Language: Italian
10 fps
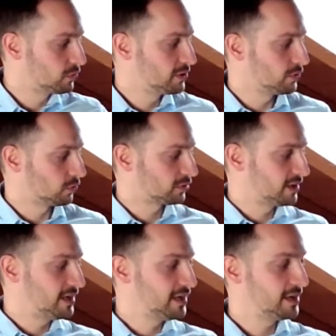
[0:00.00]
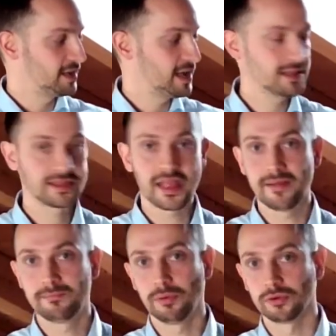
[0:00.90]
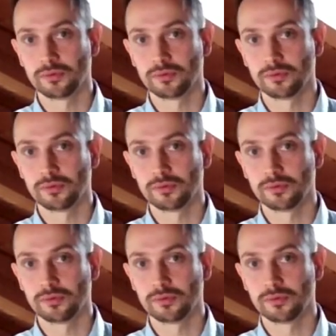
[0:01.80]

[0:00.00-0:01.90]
gli ordini nel tempo